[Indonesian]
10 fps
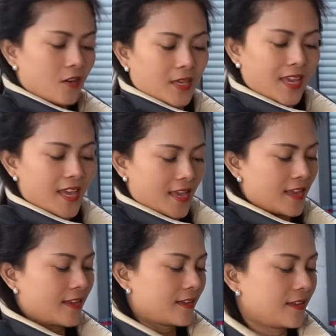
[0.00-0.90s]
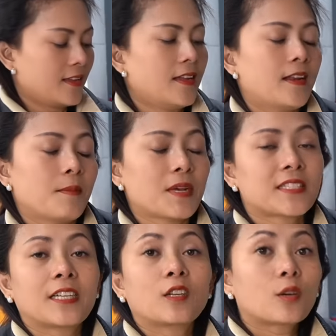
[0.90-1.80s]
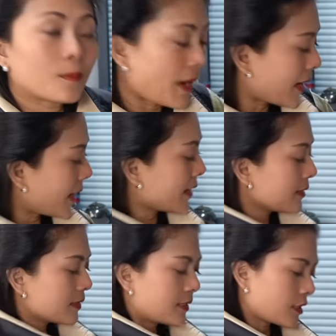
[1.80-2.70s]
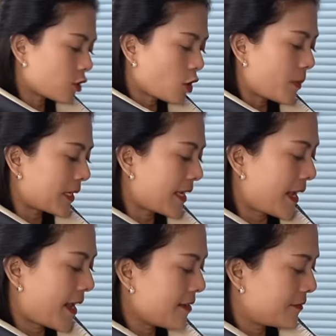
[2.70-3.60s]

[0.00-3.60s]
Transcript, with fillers: oke 5 sendok makan saus tomatnya ya